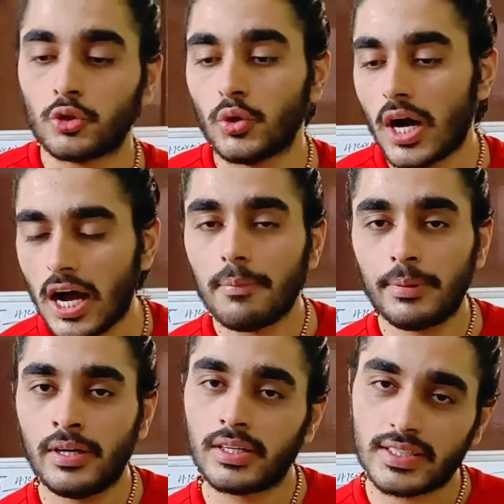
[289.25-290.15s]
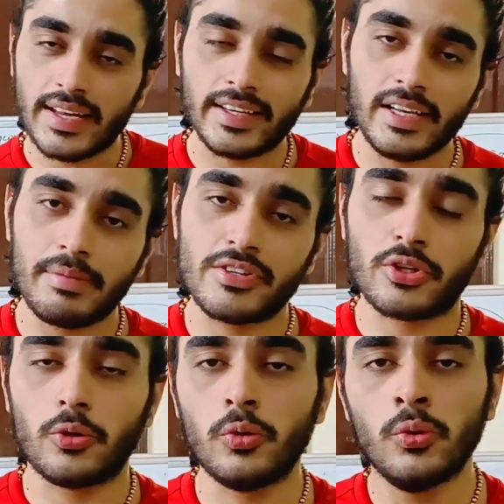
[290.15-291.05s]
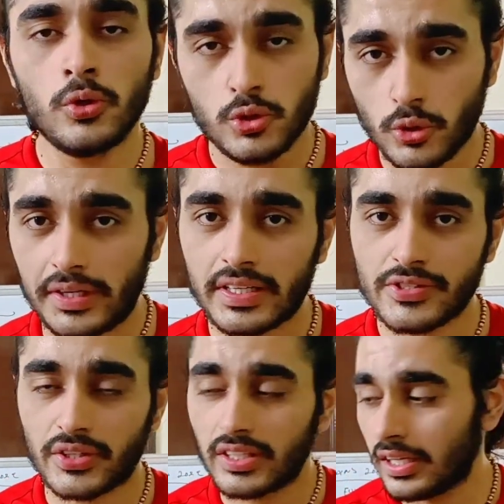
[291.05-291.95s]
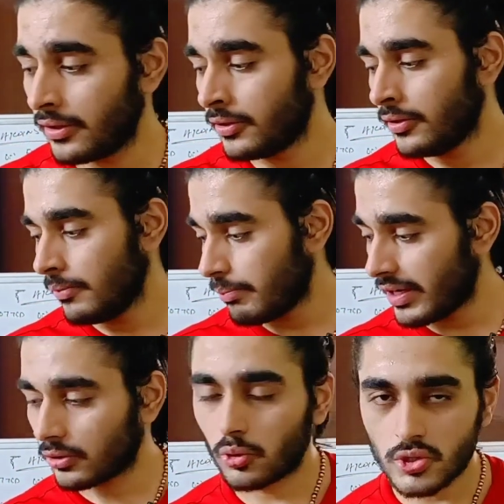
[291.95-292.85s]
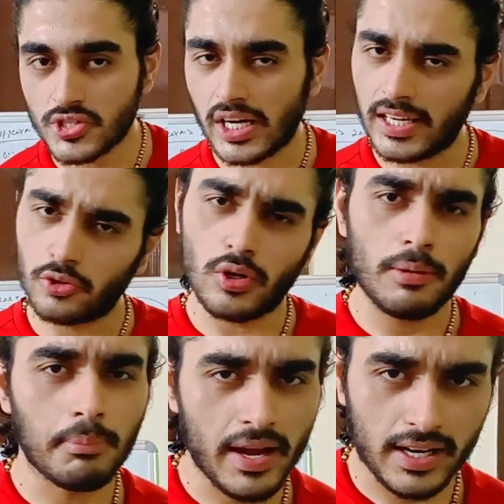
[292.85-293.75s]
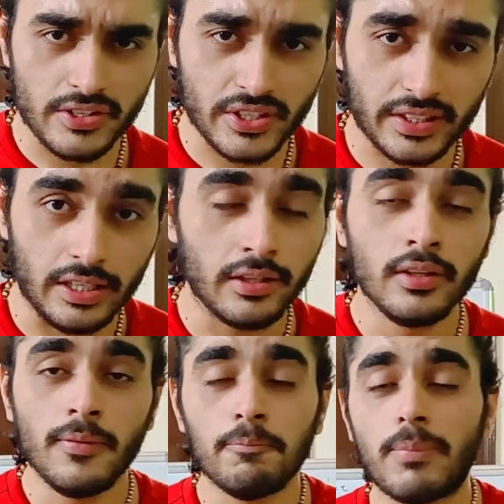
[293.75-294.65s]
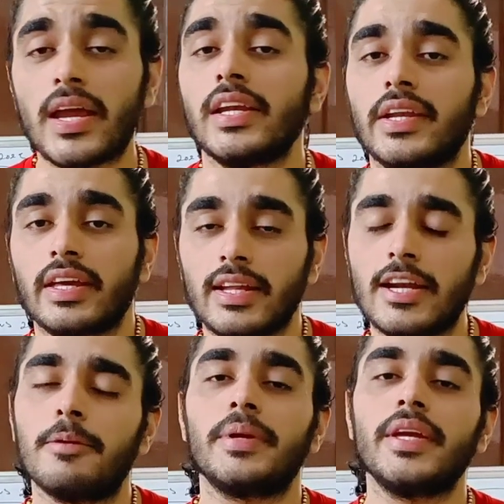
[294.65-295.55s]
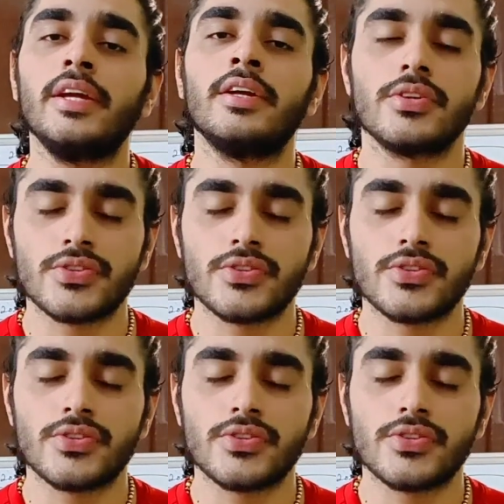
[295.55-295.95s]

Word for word: तो आप डायरेक्टली मेरे को ज्वाइन कर सकते हैं मेरा कोर्स चाहे तो आप बाय कर सकते हैं बाय टेक केयर एंड बी